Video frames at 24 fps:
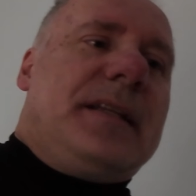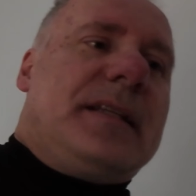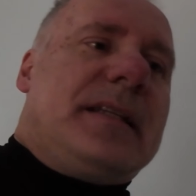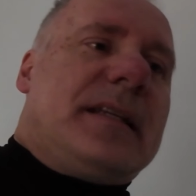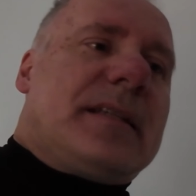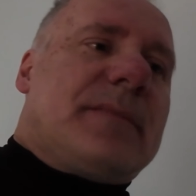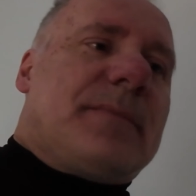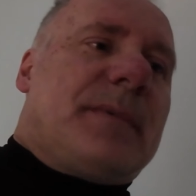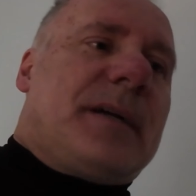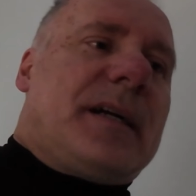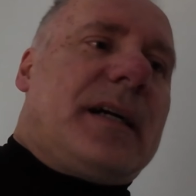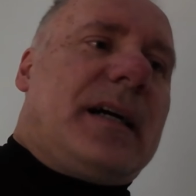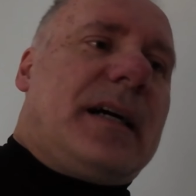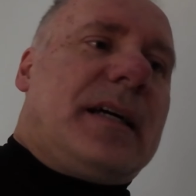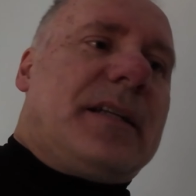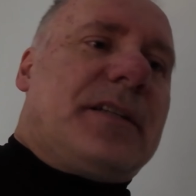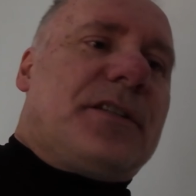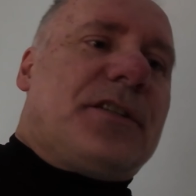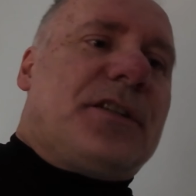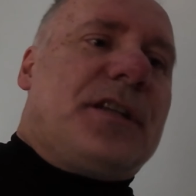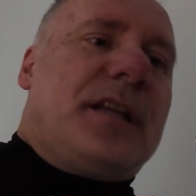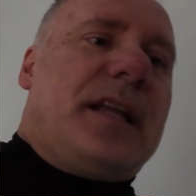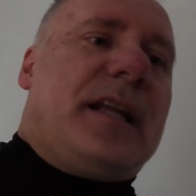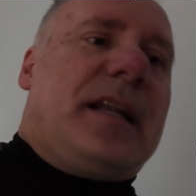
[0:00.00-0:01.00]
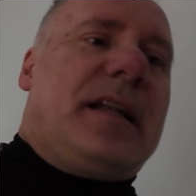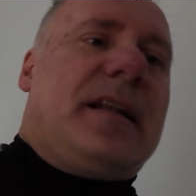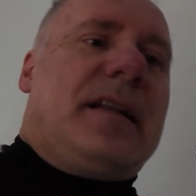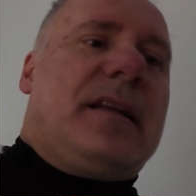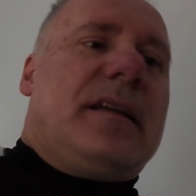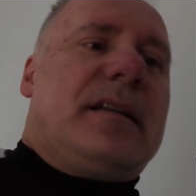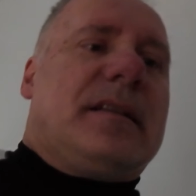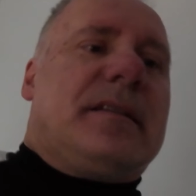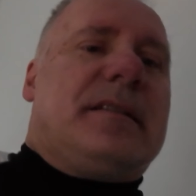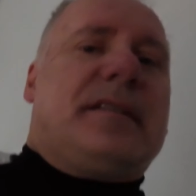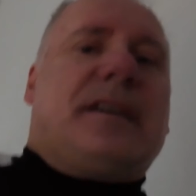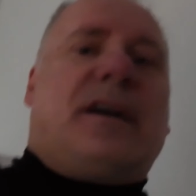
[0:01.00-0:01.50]
ich jetzt mal gerade schnell
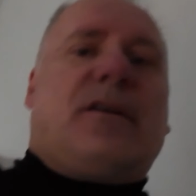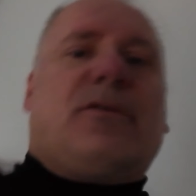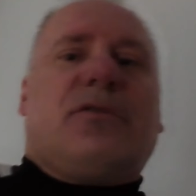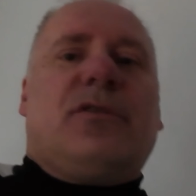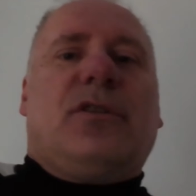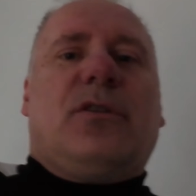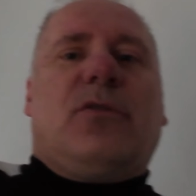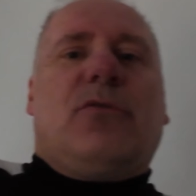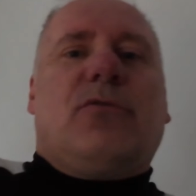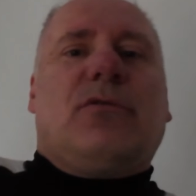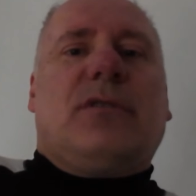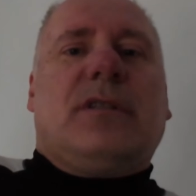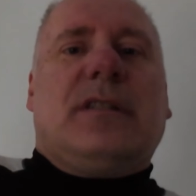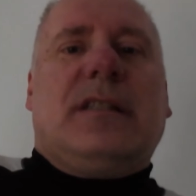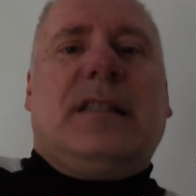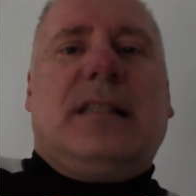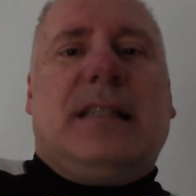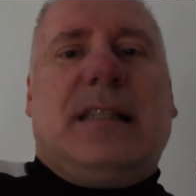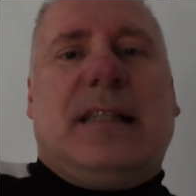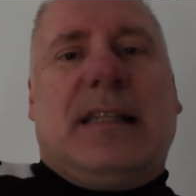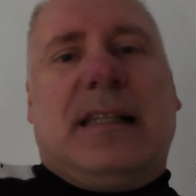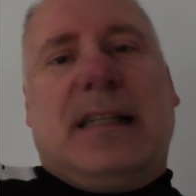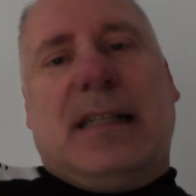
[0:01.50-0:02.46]
downloaden